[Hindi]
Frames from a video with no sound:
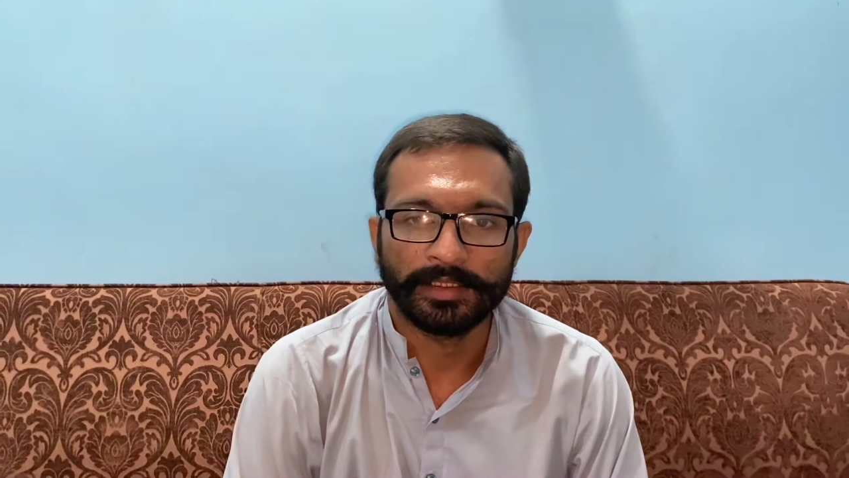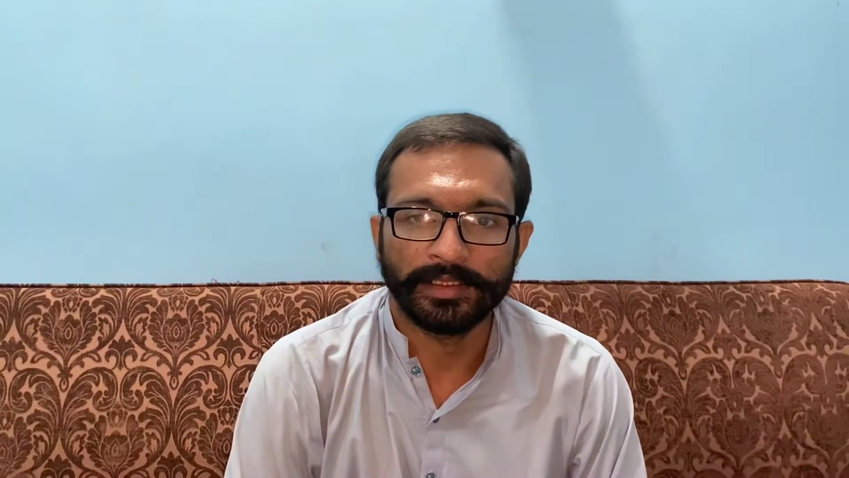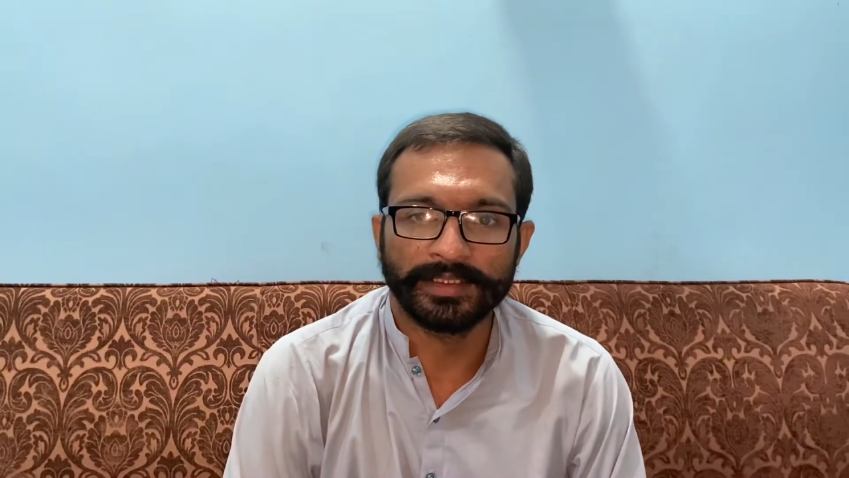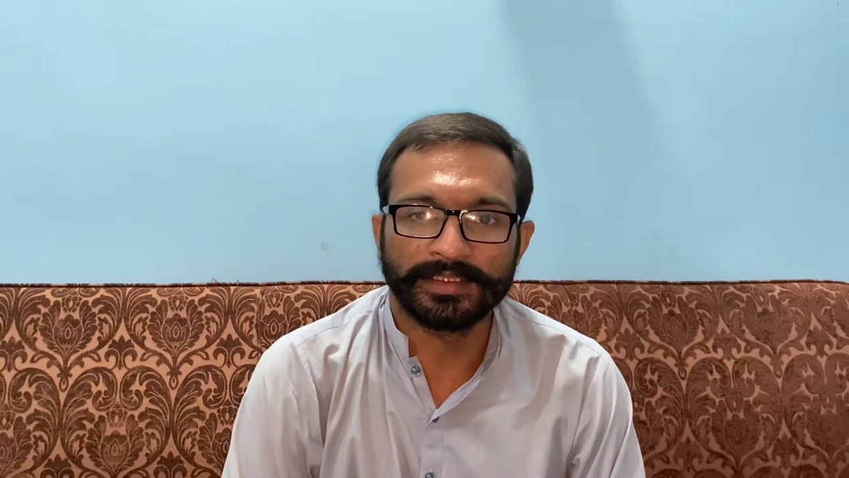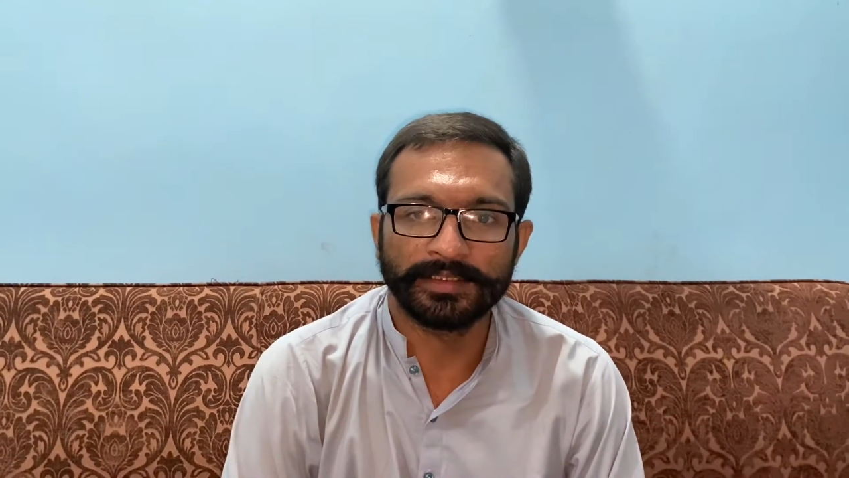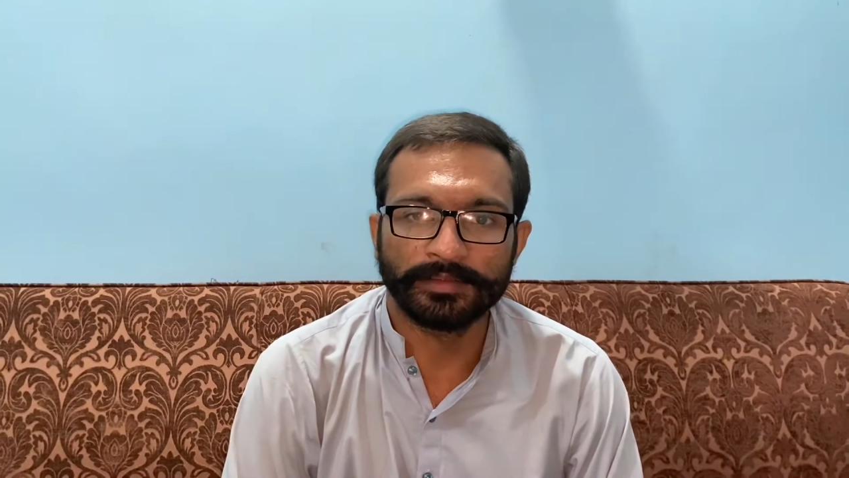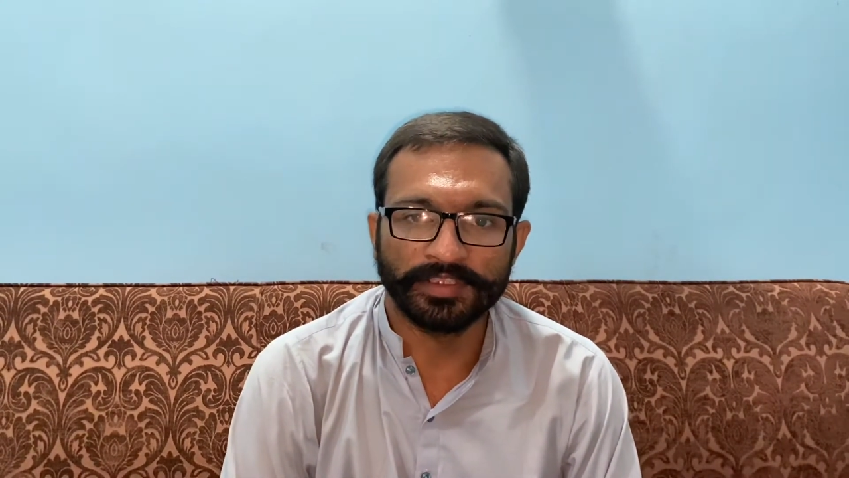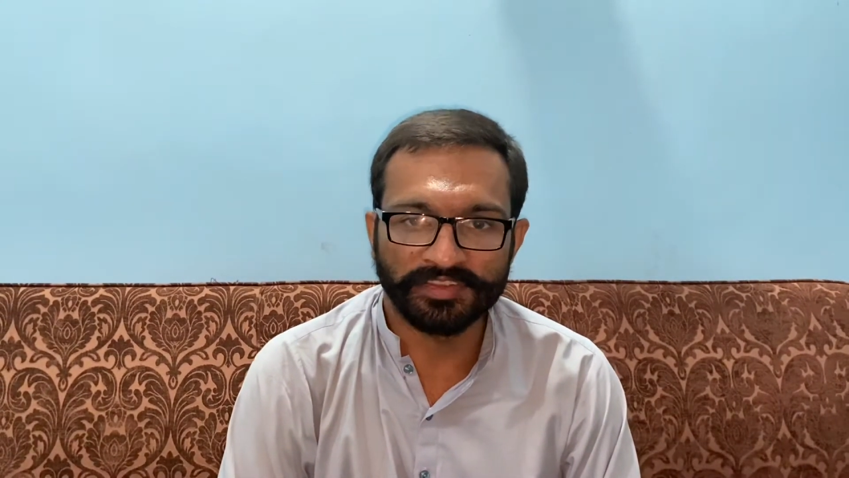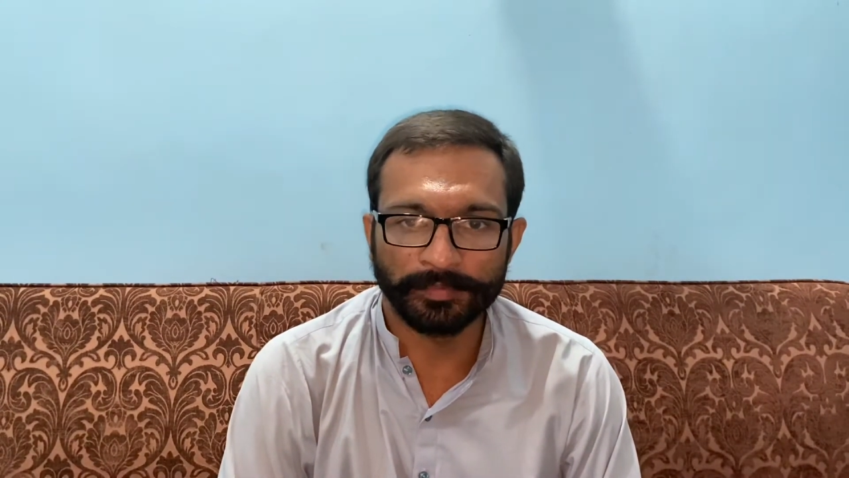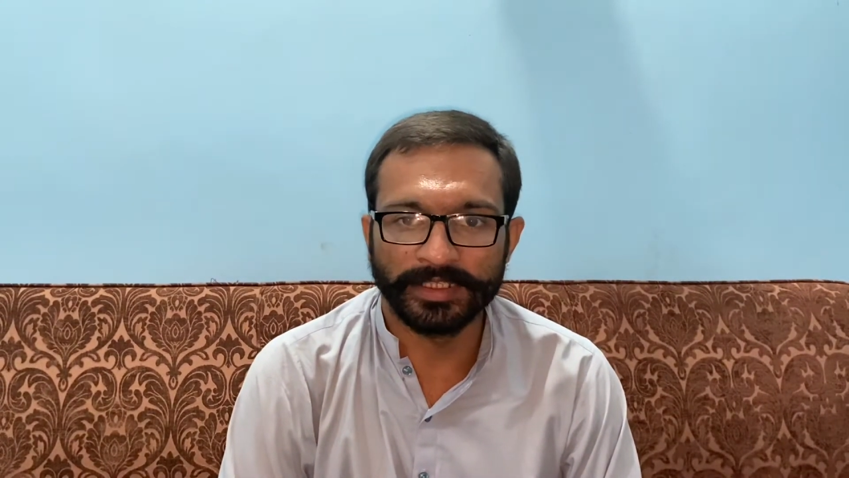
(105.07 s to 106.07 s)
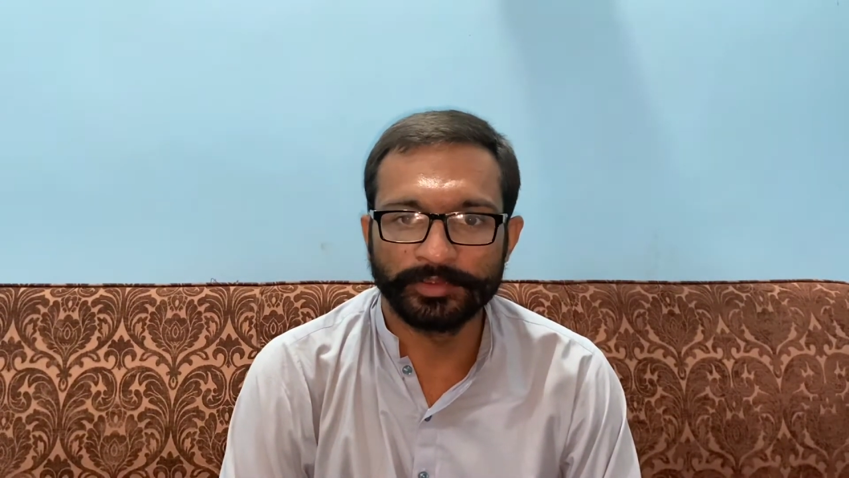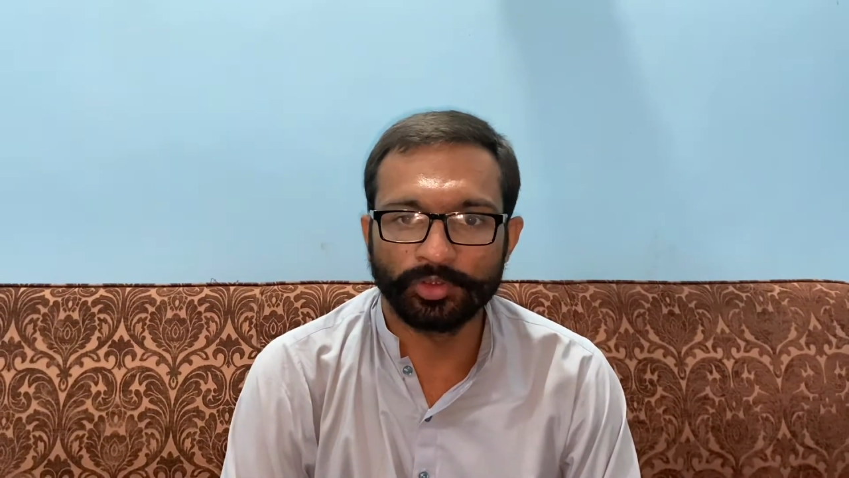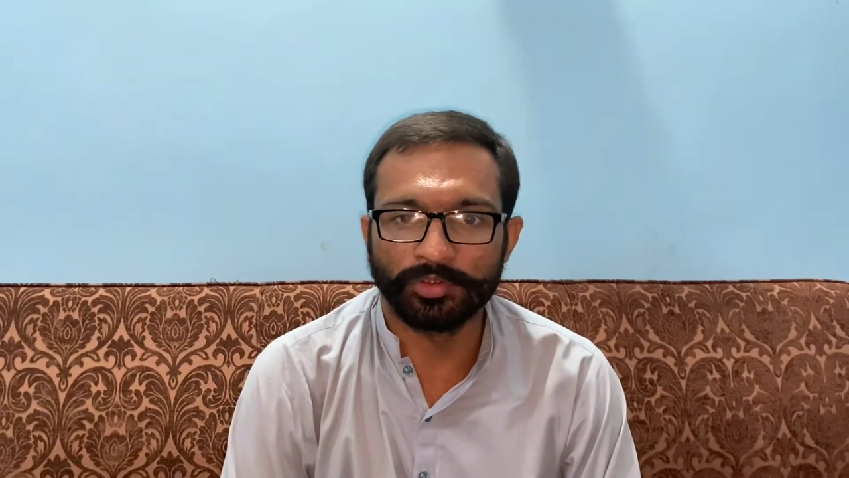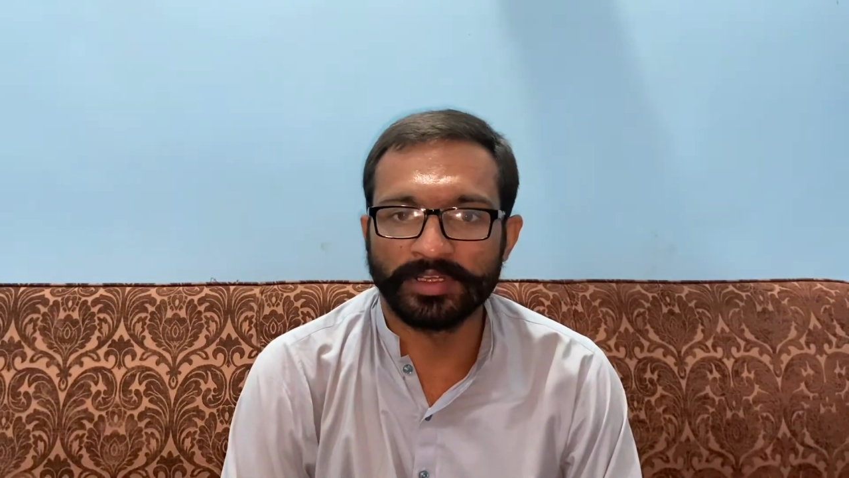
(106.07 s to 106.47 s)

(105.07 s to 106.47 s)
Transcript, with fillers: लेकिन इसमें जो